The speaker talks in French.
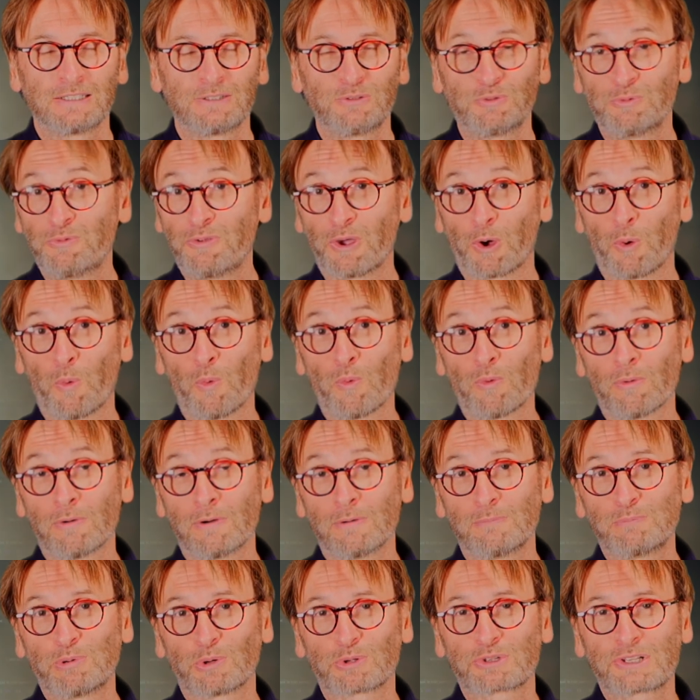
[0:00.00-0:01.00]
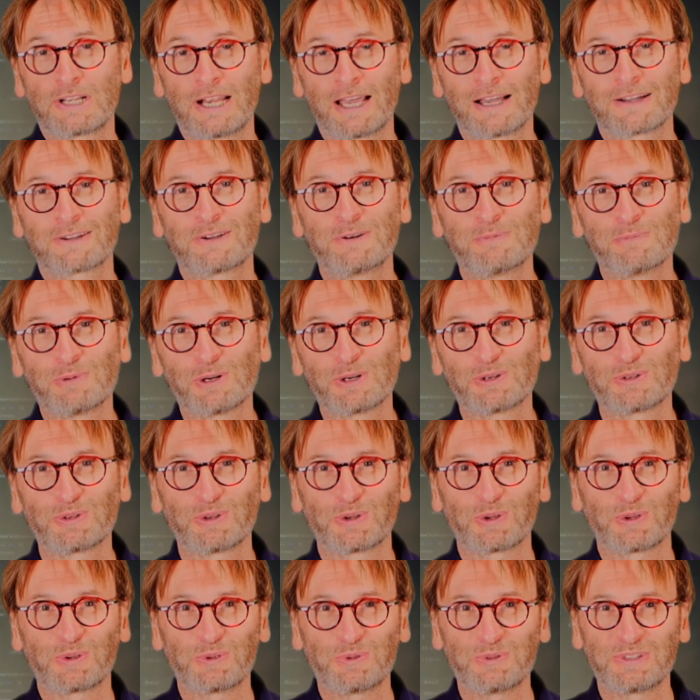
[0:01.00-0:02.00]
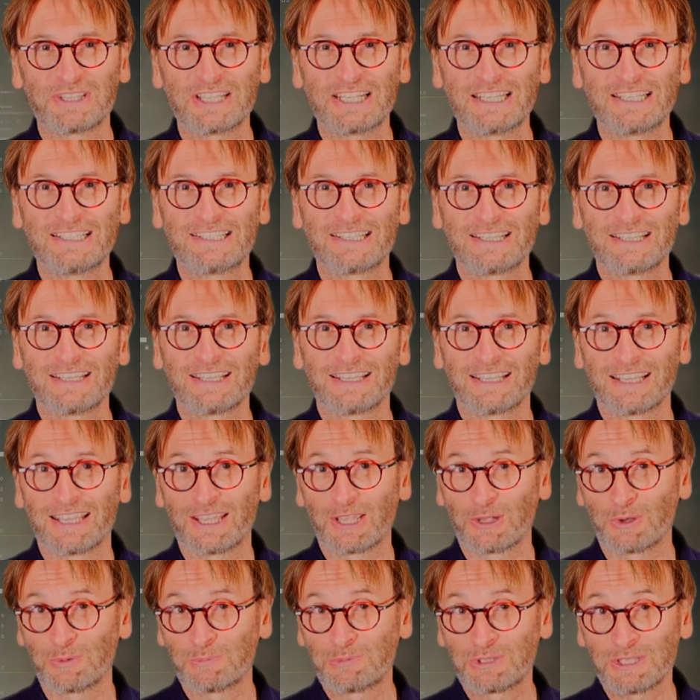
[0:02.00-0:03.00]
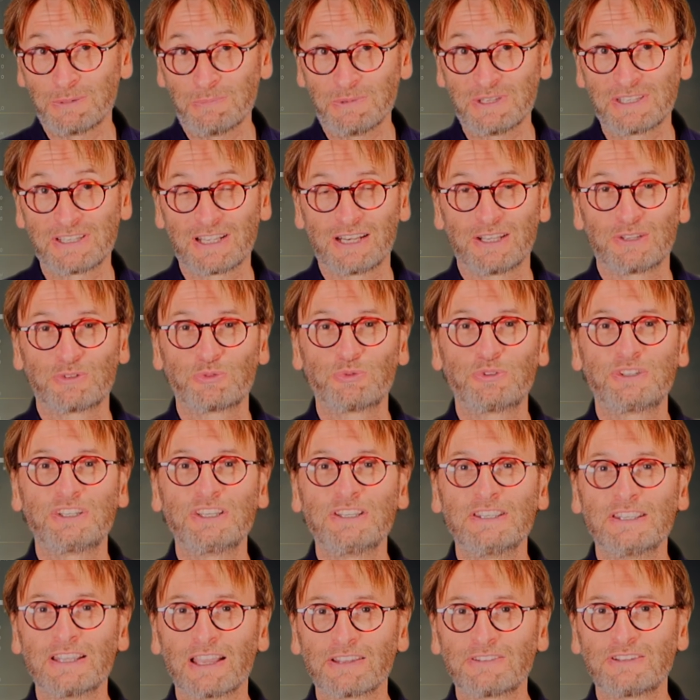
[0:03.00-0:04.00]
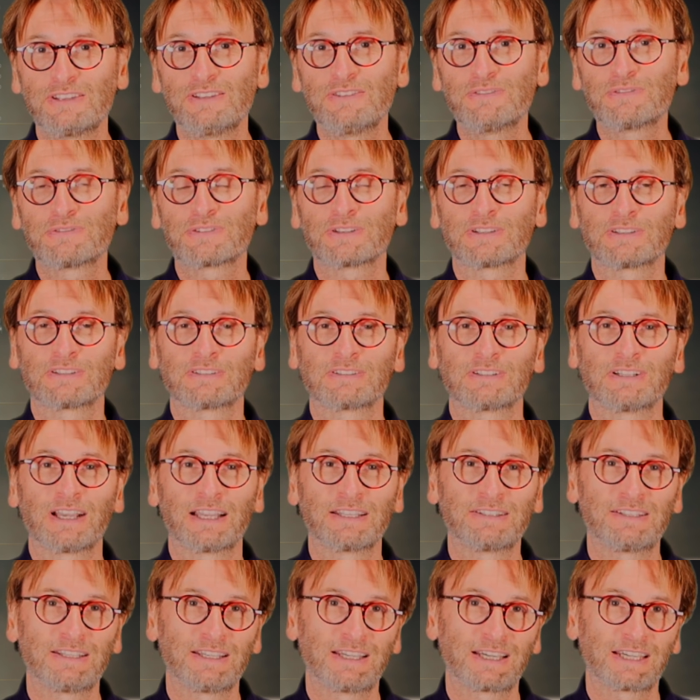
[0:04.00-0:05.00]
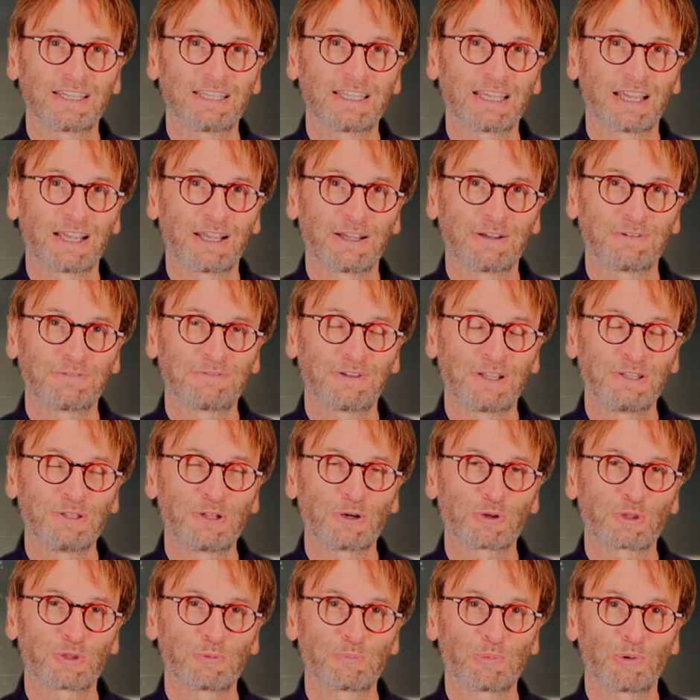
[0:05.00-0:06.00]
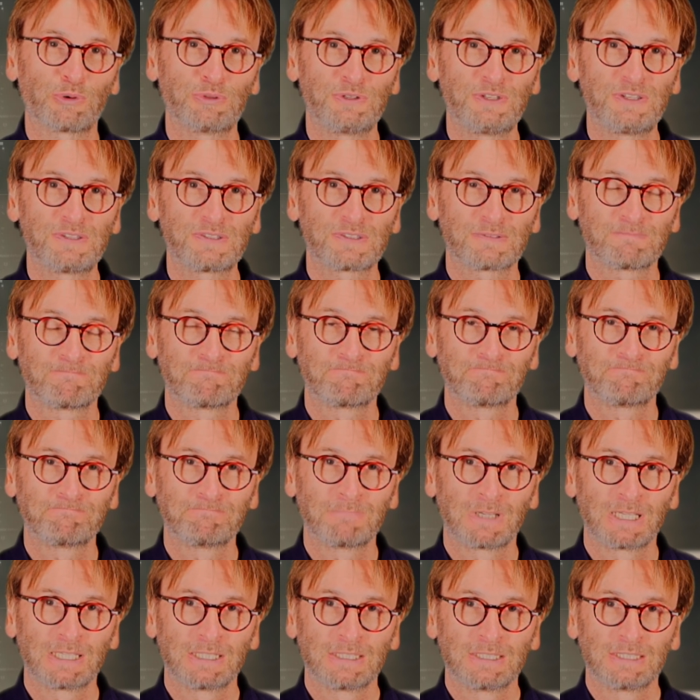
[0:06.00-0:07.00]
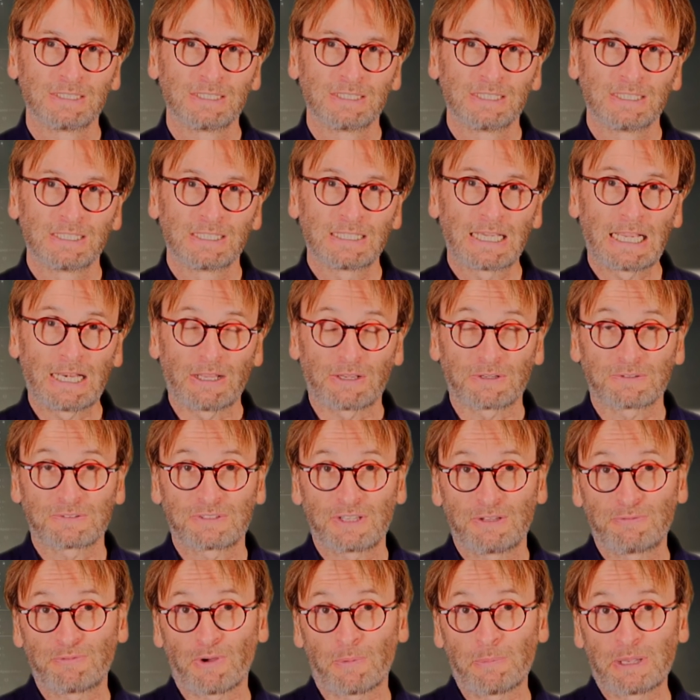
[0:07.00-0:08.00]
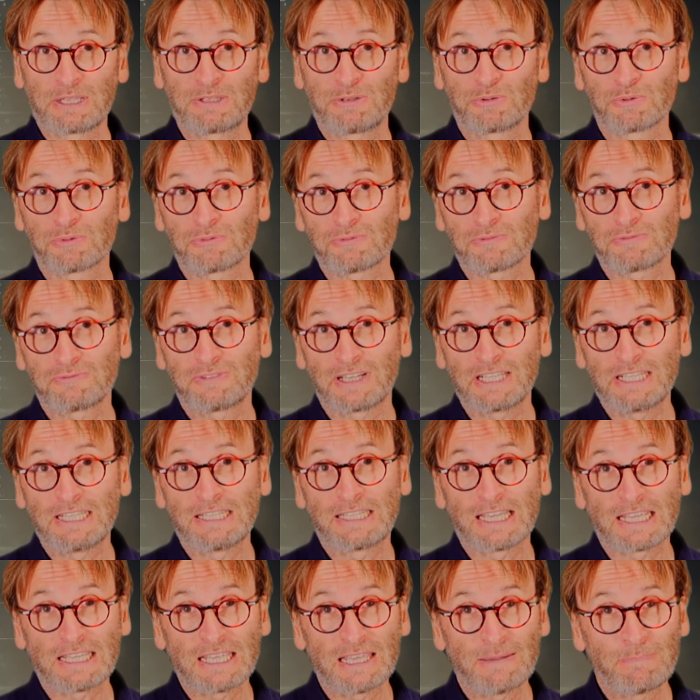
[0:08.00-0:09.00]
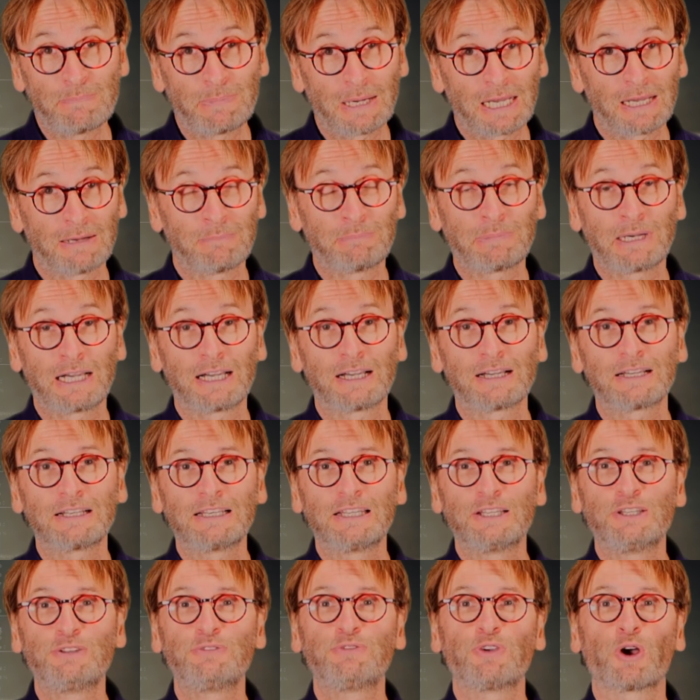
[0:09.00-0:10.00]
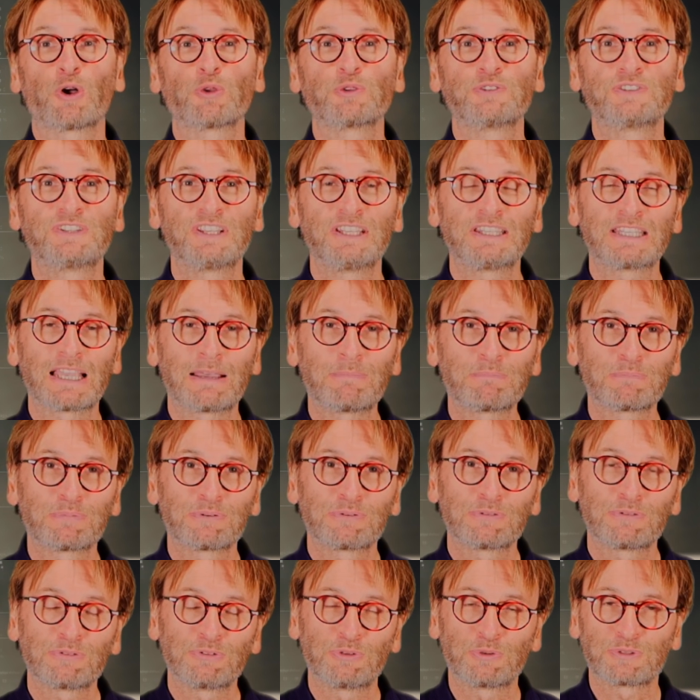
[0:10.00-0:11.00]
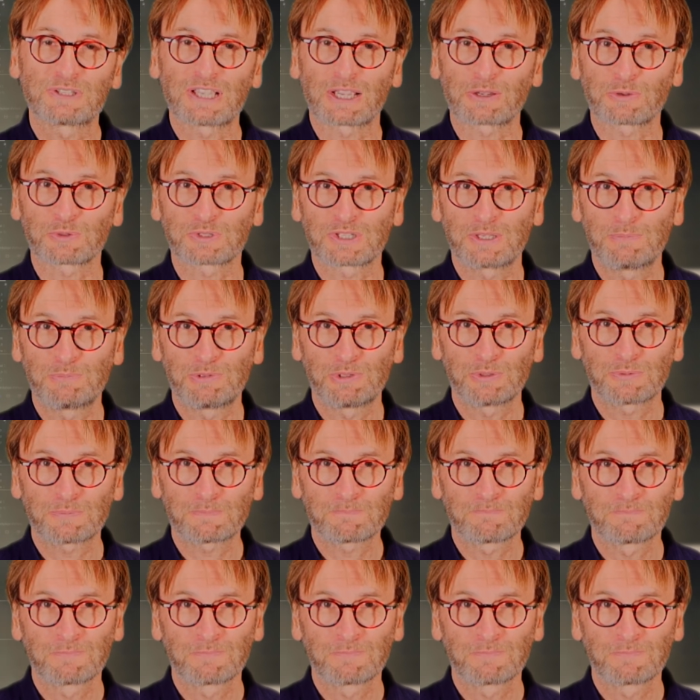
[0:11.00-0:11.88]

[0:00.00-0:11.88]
Nous verrons pour cela comment utiliser et optimiser les outils natifs intégrés à Final Cut Pro 10 cette formation va détailler pas à pas les différentes étapes de sa conception,